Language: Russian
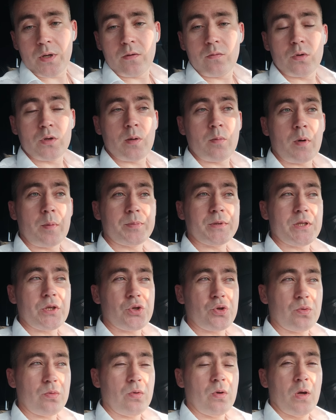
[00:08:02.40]
переводом
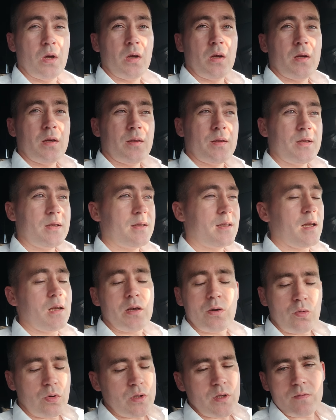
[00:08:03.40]
оплачу,
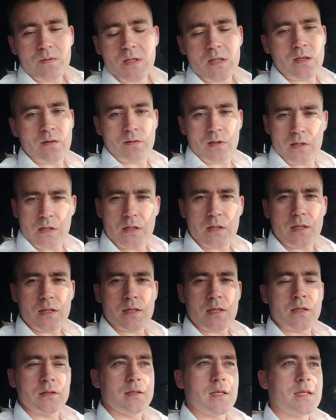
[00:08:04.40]
Далеко не все водители
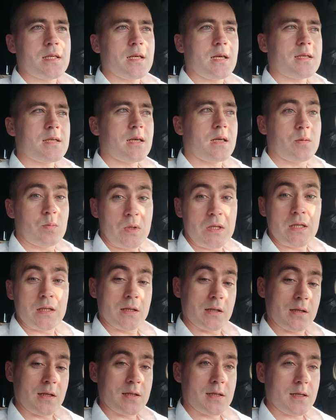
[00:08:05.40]
согласятся
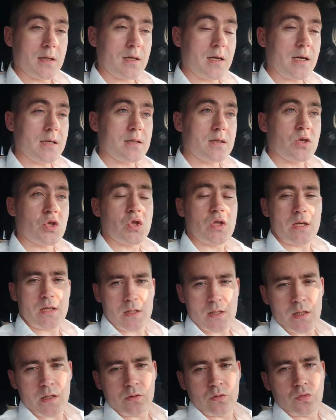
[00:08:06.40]
отменить этот заказ и
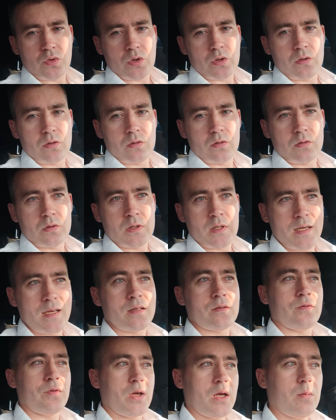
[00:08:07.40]
ждать следующий.
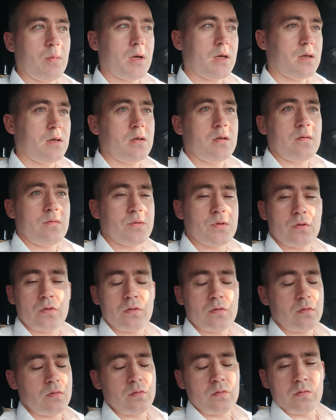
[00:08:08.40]
Терять время и
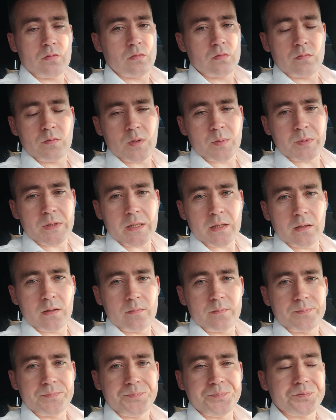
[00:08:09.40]
все бесплатно.
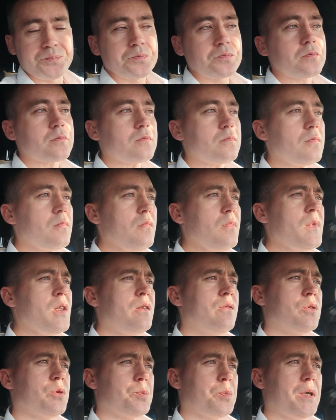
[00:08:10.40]

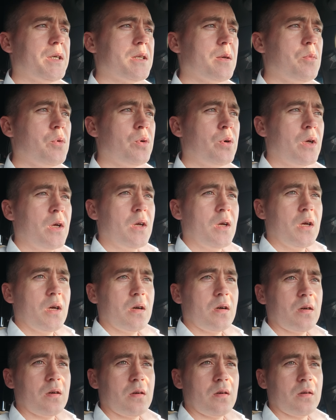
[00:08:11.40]
Вот, поэтому
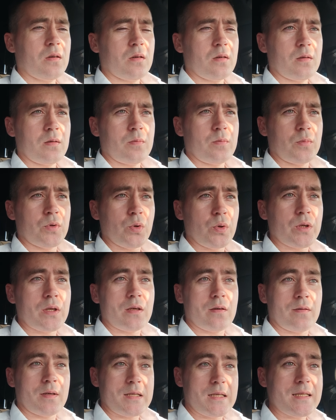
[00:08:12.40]
э,
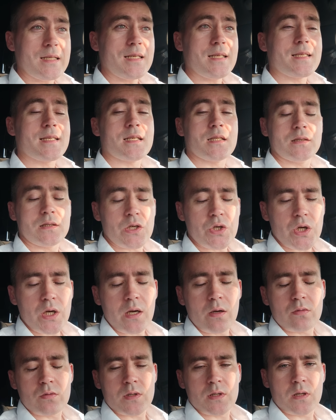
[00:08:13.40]
многие водители
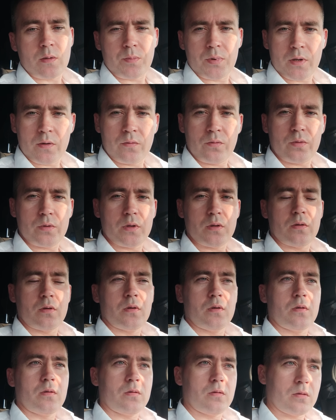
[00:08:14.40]
соглашаются на переводы
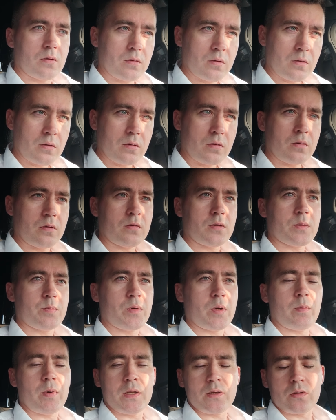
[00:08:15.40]
э,
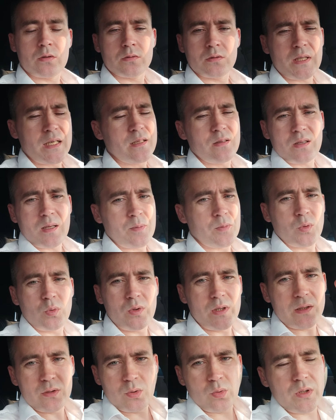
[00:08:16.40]
Сбербанк онлайн, там,
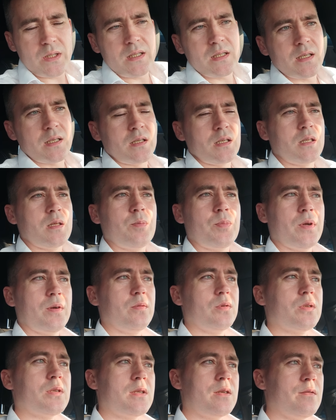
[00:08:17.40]
ну или другие какие-то
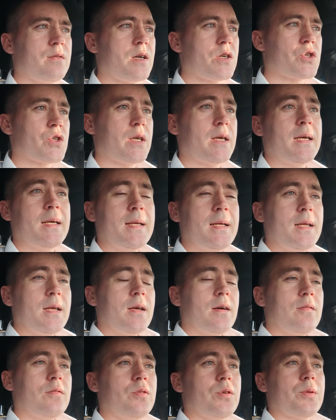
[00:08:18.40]
переводы, неважно.
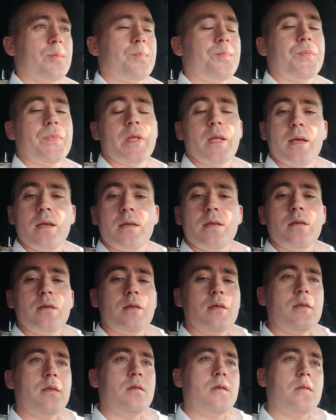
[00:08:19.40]
Вот.
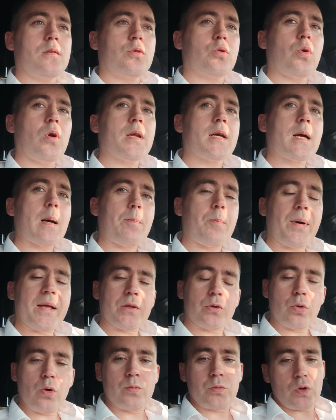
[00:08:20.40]
И только
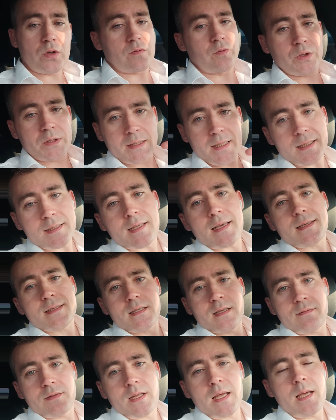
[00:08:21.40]
потом, то есть вот это
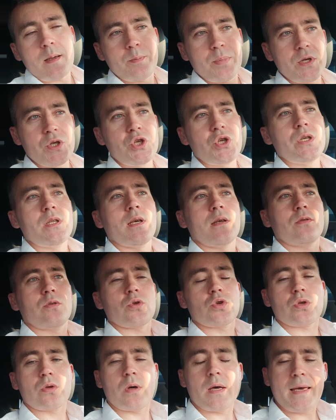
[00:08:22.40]
основная причина,
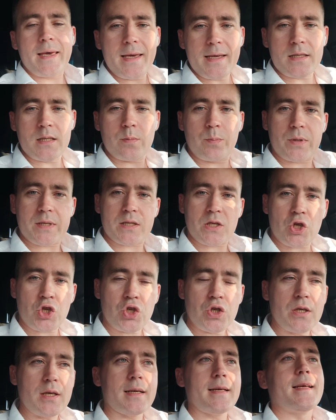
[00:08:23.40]
то что эти
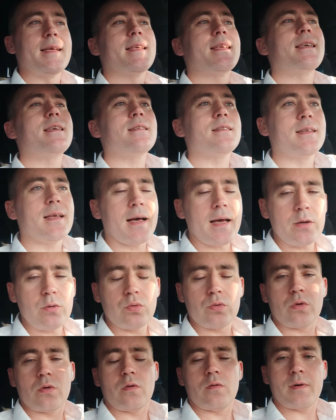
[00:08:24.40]
пассажиры
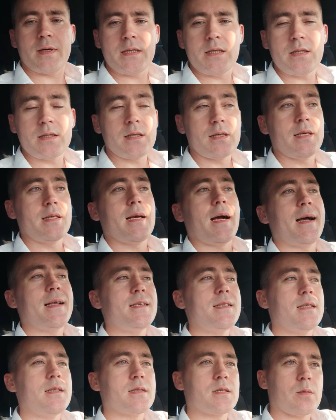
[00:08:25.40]
кидают водителей.
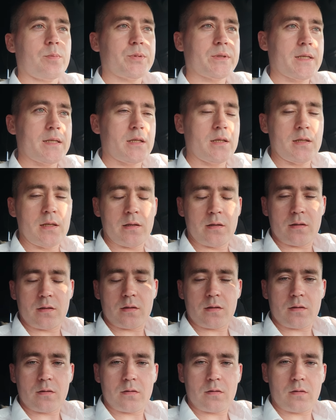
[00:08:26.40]
Они не заплатили
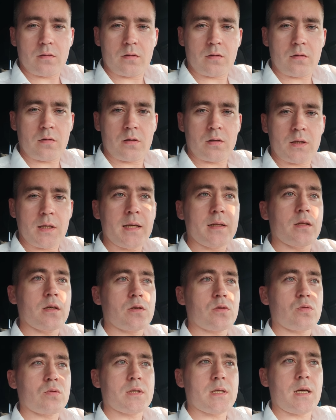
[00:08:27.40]
э,
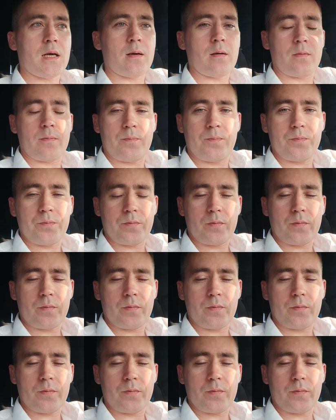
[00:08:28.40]
Яндексу за